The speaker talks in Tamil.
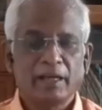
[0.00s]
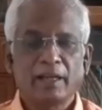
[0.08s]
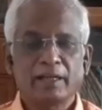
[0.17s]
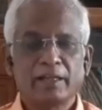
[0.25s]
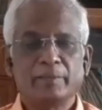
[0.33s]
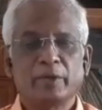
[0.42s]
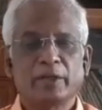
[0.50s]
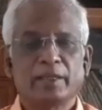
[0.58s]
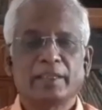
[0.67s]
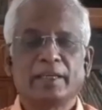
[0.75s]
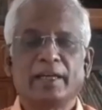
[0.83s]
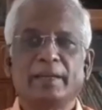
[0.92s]
தாரக
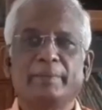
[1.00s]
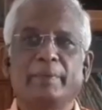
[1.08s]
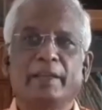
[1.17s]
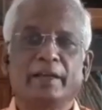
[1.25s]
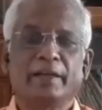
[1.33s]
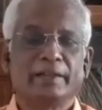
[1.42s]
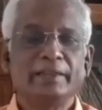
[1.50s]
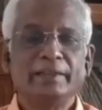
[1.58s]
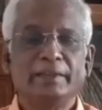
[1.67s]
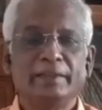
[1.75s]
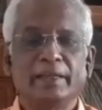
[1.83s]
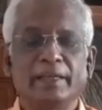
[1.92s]
முழக்கத்தின் அடிப்படையாக
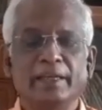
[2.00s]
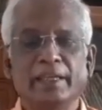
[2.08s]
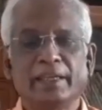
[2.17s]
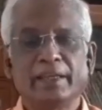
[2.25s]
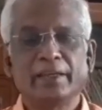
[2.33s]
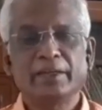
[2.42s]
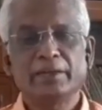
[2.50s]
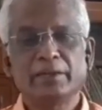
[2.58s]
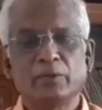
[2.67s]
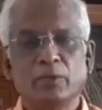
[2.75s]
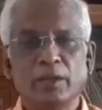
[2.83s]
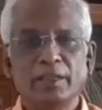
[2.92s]
இன்னைக்கு
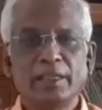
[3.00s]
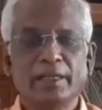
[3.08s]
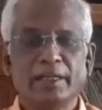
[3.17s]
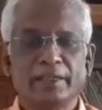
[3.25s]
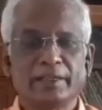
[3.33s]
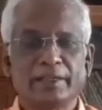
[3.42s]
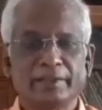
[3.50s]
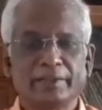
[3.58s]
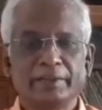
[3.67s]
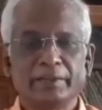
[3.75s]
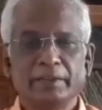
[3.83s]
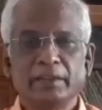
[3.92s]
குழந்தைகளுக்கு
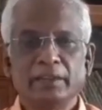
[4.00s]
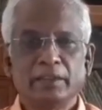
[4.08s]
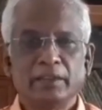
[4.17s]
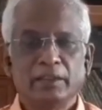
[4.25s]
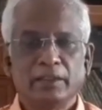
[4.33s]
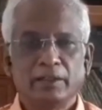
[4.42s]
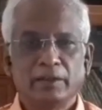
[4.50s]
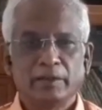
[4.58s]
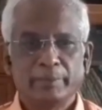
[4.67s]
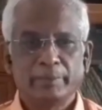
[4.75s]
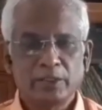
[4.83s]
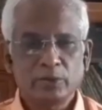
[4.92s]

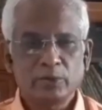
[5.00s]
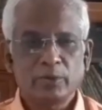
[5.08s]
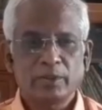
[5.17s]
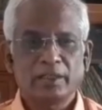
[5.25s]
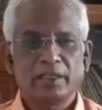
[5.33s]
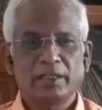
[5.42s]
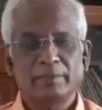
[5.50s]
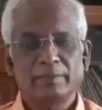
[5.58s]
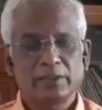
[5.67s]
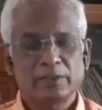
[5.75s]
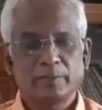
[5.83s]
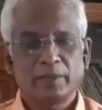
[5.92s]
பெற்றோர்கள்
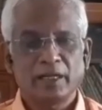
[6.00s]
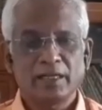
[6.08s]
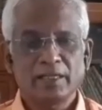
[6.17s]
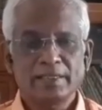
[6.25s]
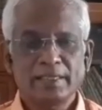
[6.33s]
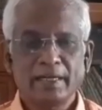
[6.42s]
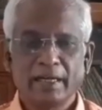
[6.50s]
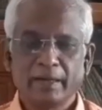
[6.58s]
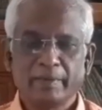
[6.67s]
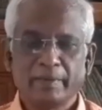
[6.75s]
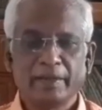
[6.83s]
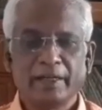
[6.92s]
மற்றும்
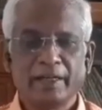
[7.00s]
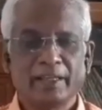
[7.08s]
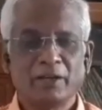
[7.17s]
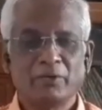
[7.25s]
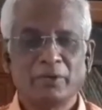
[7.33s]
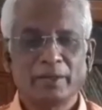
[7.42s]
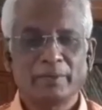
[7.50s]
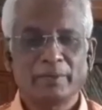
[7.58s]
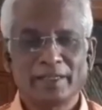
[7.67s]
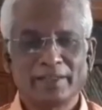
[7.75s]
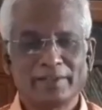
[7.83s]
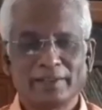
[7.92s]
இருந்து கிடைக்கக்கூடிய
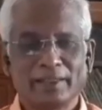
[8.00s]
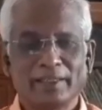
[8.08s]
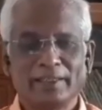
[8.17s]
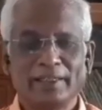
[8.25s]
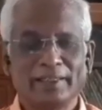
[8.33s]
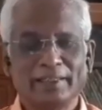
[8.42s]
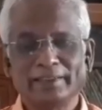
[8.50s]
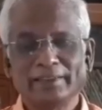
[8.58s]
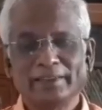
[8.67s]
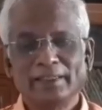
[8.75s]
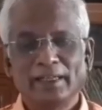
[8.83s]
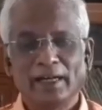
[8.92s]
பரிசு அதாங்க
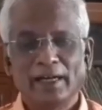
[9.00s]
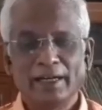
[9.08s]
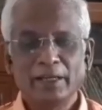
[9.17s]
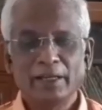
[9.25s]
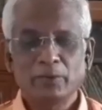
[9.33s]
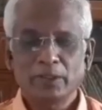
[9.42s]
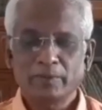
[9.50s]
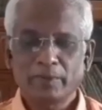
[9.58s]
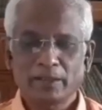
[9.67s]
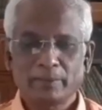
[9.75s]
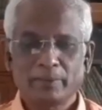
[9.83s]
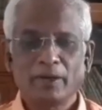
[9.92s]
அடி
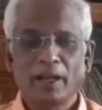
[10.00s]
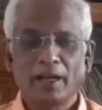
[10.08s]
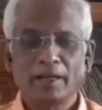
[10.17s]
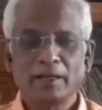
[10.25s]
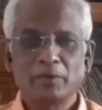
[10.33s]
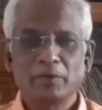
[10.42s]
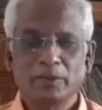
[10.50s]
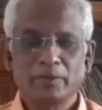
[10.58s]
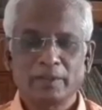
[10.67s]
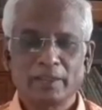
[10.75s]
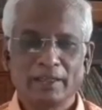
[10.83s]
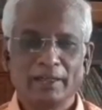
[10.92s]
உதவுறது போல அண்ணன்
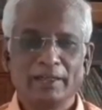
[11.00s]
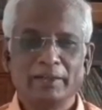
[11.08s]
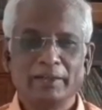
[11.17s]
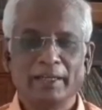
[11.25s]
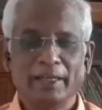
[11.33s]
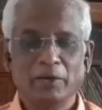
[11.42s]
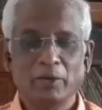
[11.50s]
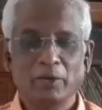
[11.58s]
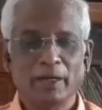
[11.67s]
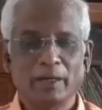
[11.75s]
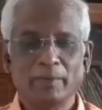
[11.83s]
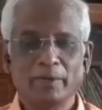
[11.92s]
உதவுதில்லைன்னு நிறைய ஒரு
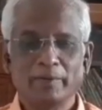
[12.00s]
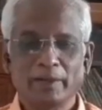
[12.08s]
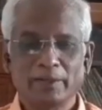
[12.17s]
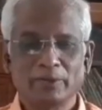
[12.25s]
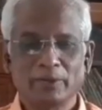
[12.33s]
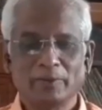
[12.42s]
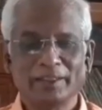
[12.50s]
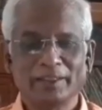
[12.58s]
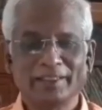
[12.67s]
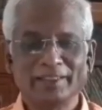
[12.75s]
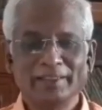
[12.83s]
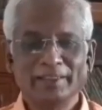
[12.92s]
பழமொழி வேற
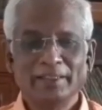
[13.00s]
சொல்லுவாங்க